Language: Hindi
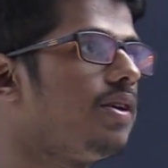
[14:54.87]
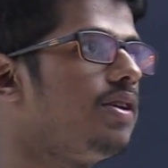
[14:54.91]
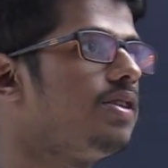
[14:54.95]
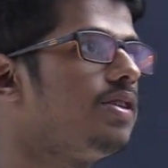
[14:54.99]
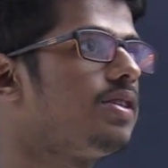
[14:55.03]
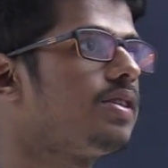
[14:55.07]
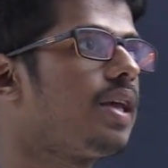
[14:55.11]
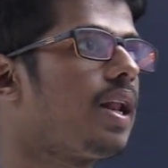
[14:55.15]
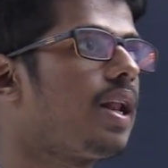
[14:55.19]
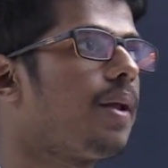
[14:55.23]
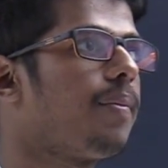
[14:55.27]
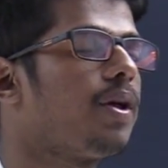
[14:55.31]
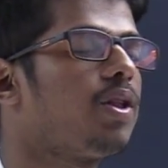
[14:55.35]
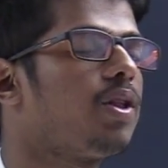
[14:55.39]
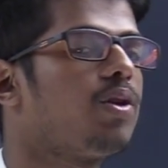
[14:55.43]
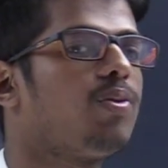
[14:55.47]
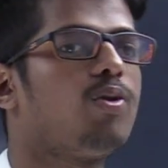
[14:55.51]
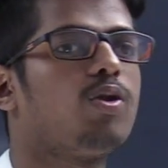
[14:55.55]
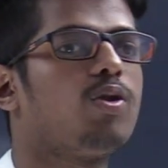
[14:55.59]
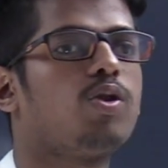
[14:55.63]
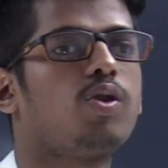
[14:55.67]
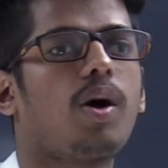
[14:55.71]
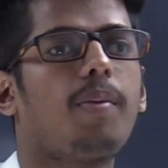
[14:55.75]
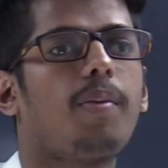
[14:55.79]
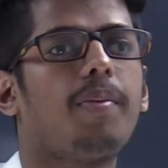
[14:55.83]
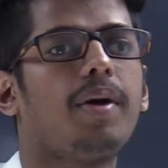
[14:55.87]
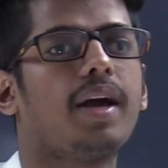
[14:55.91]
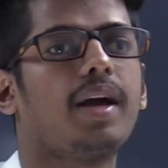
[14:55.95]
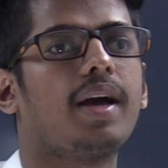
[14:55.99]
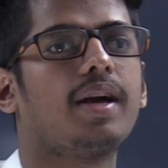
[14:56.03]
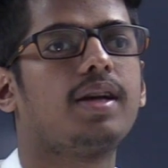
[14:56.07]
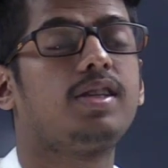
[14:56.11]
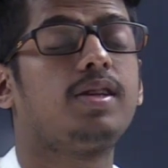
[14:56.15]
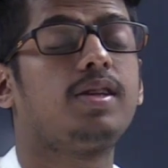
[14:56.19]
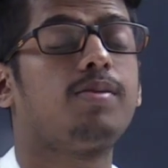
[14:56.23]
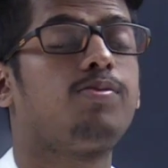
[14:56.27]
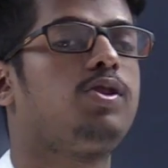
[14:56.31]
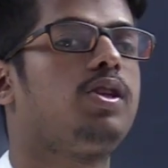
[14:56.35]
इसके लिए मैं तो बोलता हूँ आप एक
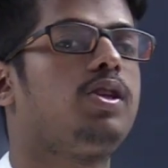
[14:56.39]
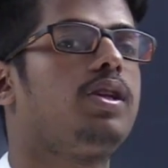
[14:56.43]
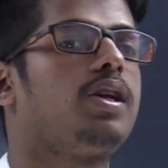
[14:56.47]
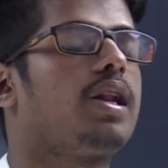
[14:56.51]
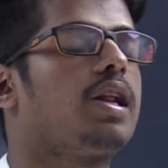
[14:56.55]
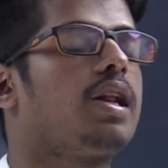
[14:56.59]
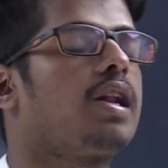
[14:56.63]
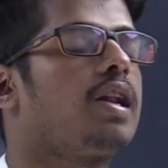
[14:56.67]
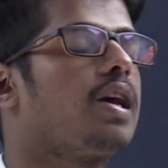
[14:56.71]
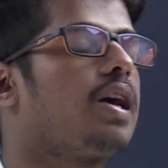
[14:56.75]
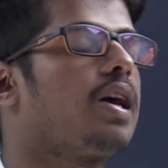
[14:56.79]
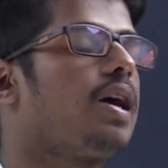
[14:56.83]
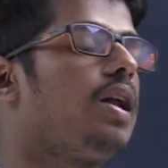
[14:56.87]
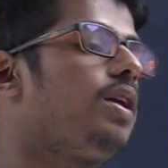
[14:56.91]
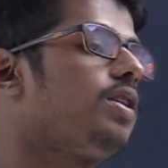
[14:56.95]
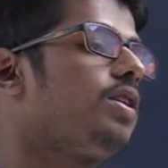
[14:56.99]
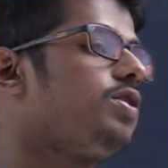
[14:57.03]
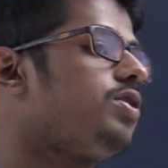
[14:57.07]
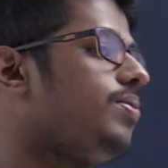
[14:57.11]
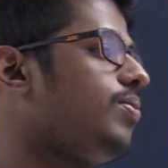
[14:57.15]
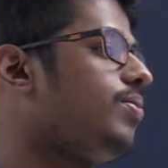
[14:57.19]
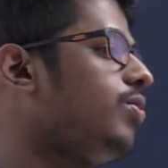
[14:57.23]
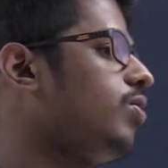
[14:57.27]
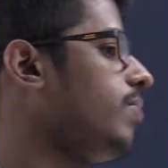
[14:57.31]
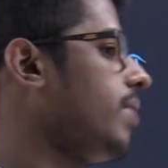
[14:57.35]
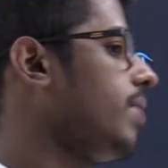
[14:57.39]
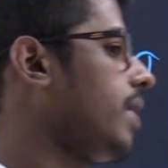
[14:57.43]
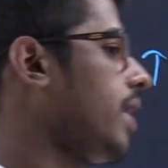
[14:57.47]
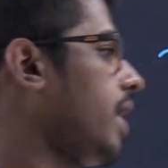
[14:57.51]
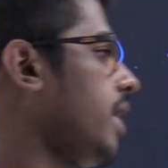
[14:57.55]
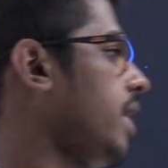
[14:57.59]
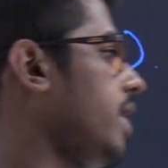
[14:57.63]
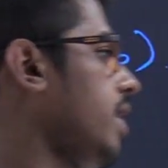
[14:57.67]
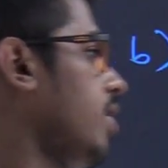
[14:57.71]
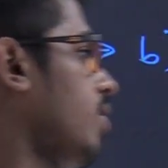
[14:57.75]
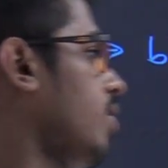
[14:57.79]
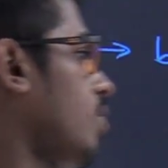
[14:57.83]
एक्सेप्शन के लिए एक अलग से बुक बना लिया